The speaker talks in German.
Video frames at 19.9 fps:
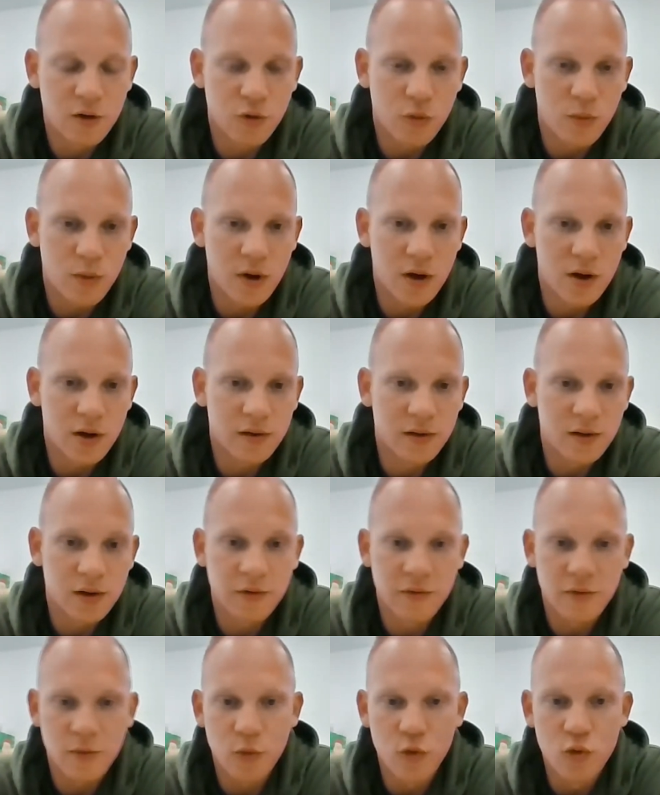Komar hat
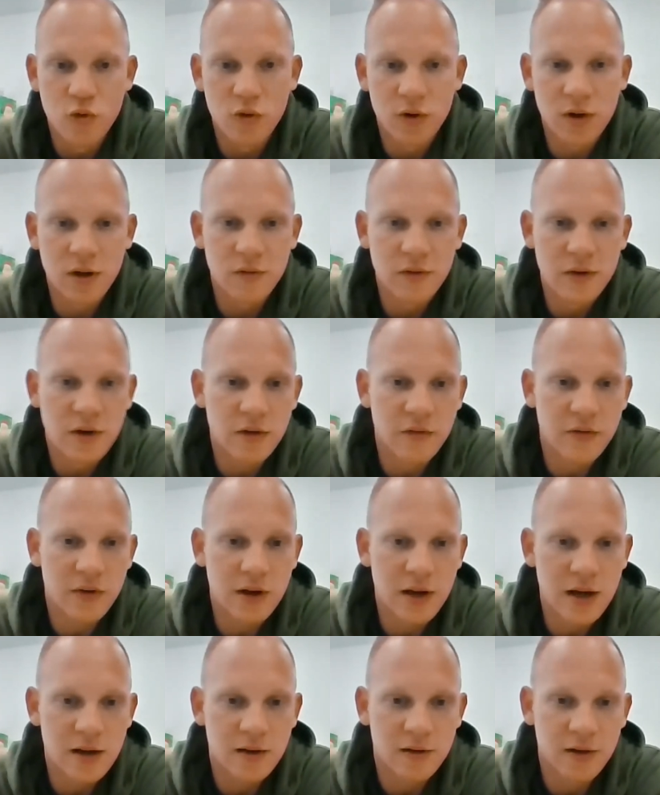sich vermutlich wieder
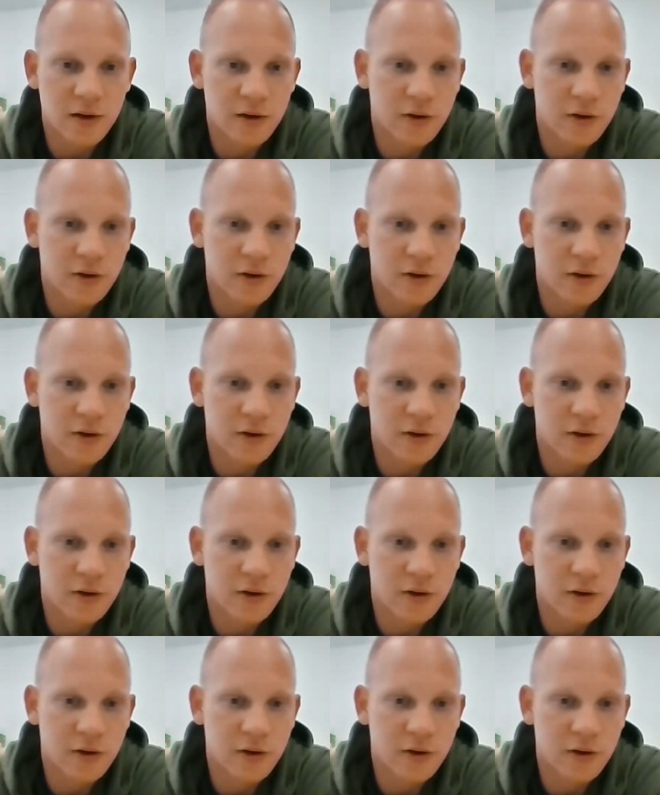verletzt.